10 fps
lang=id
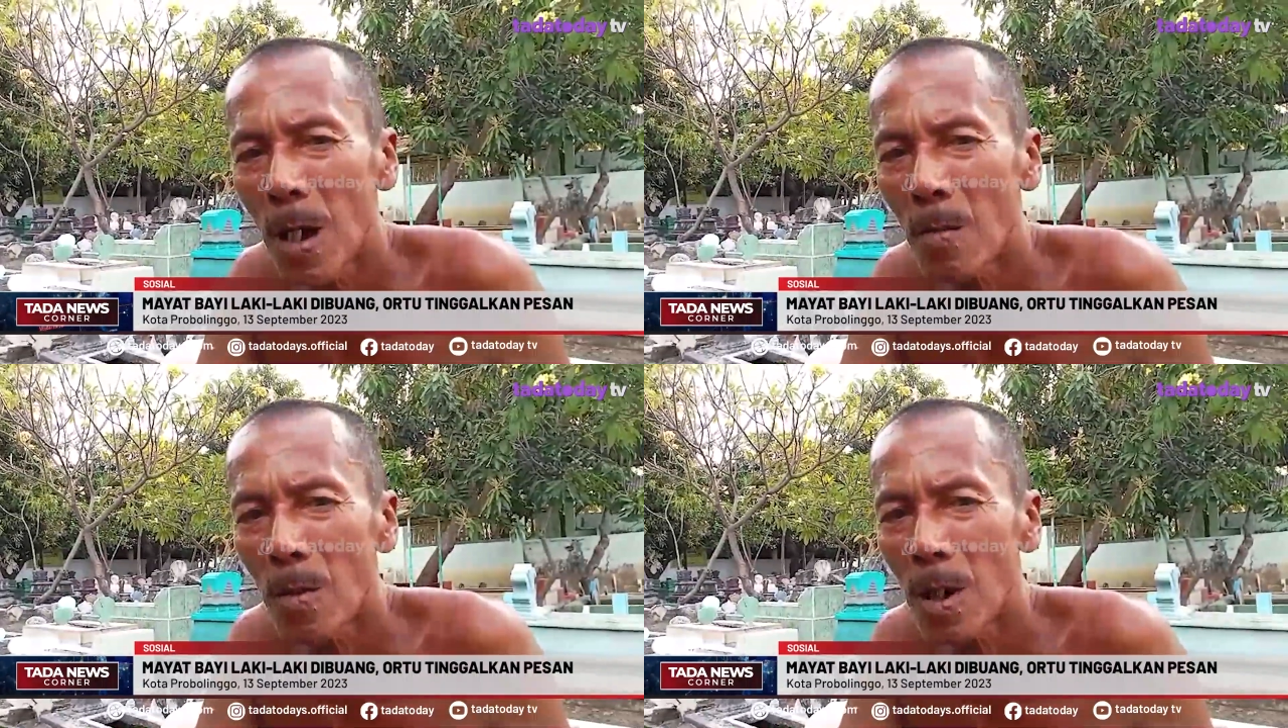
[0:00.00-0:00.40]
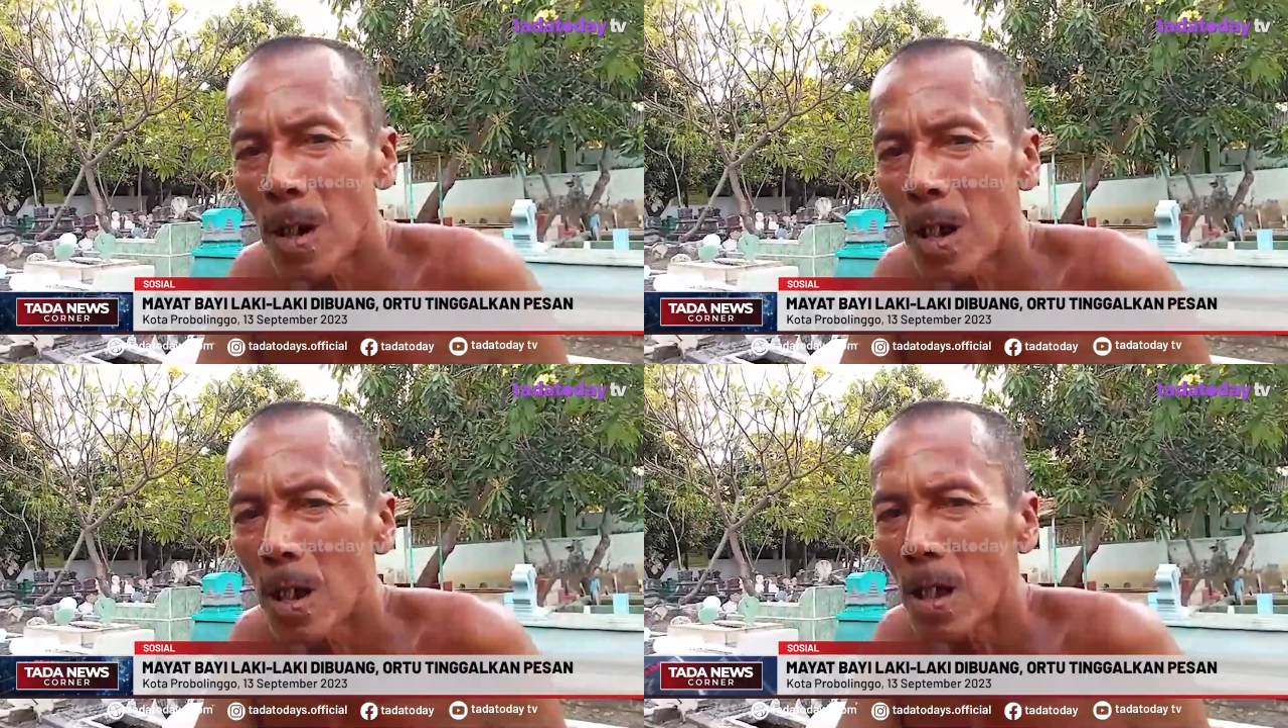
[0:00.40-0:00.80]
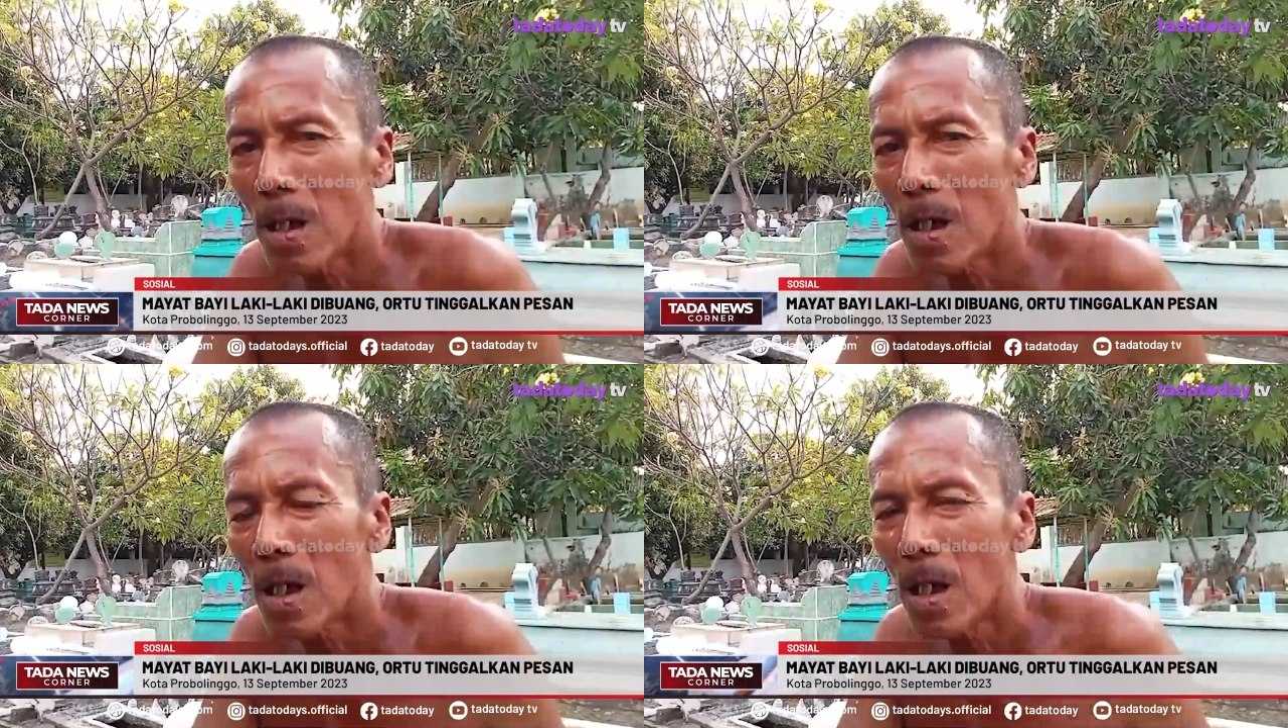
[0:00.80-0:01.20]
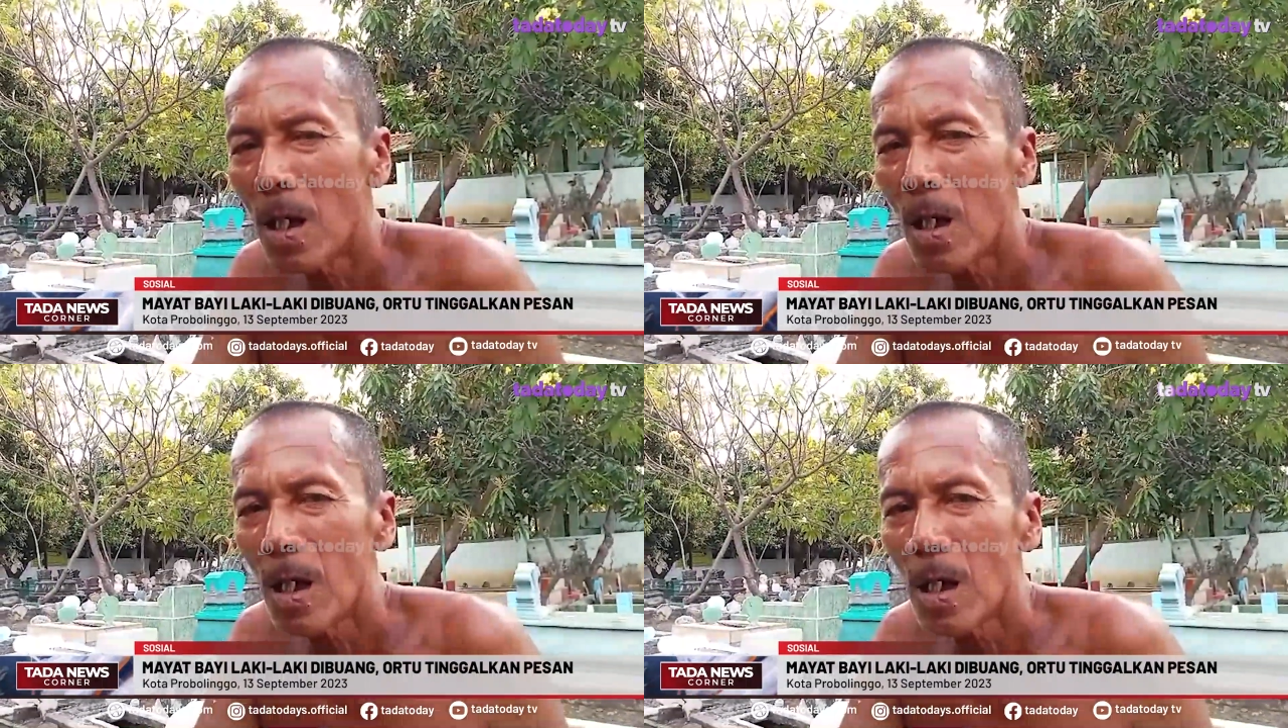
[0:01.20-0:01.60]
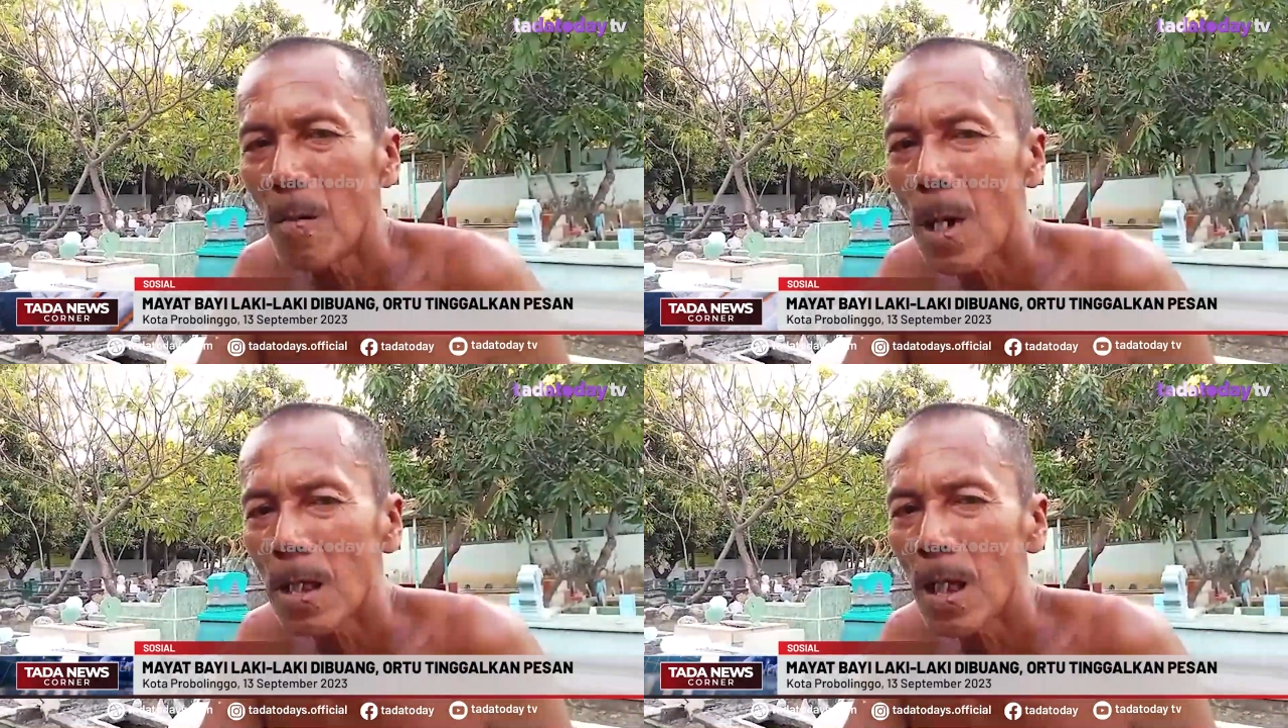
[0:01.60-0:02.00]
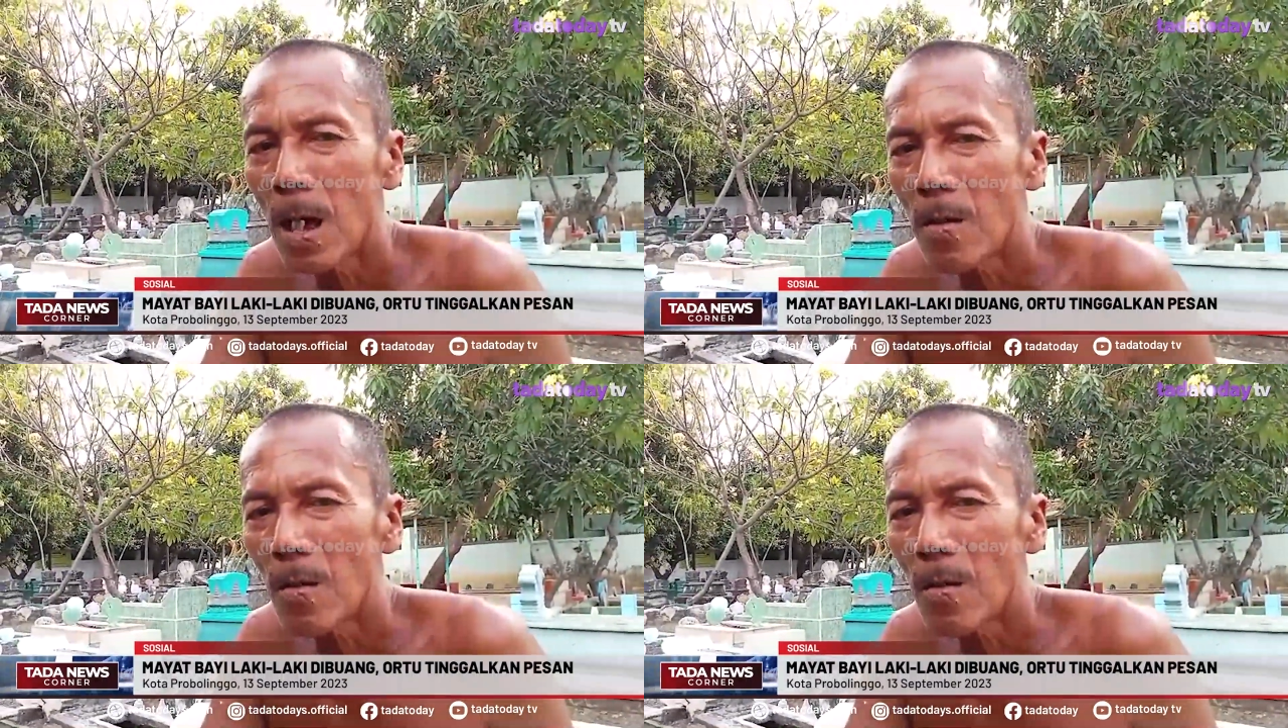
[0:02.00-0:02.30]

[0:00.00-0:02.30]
ke ketua RT-nya. Senanto tidak